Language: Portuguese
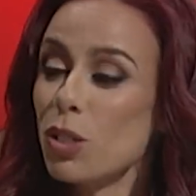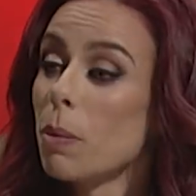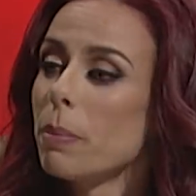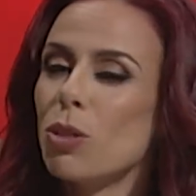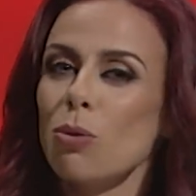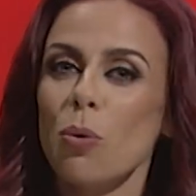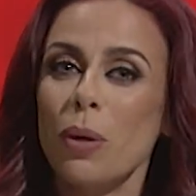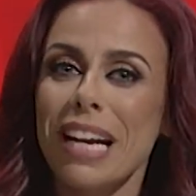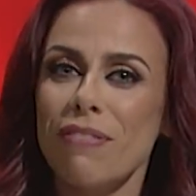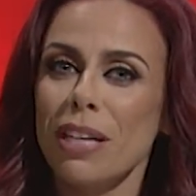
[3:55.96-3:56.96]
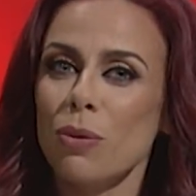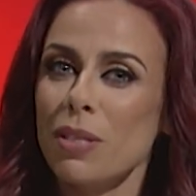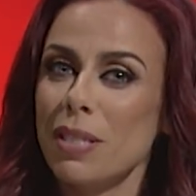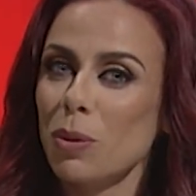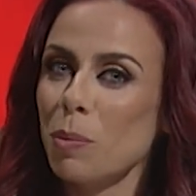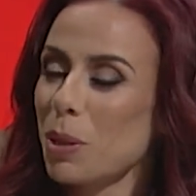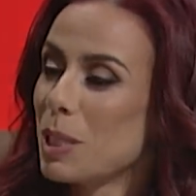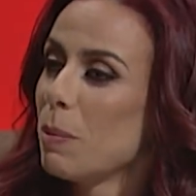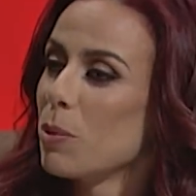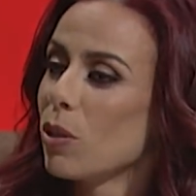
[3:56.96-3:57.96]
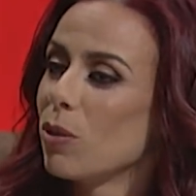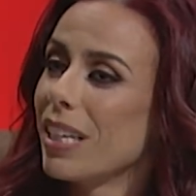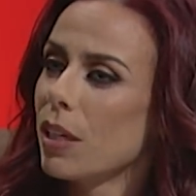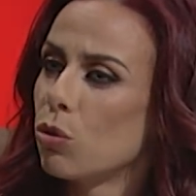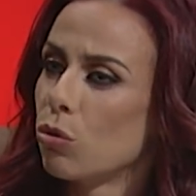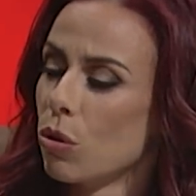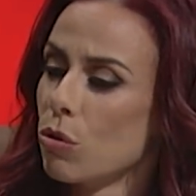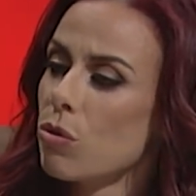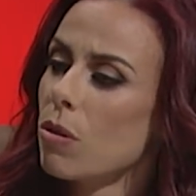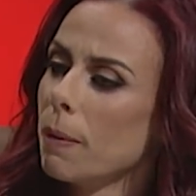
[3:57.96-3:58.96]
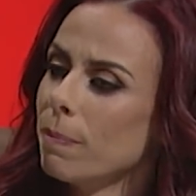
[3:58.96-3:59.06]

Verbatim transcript: Senhor Ministro, o que é que vai acontecer no próximo episódio da Guerra dos Tronos?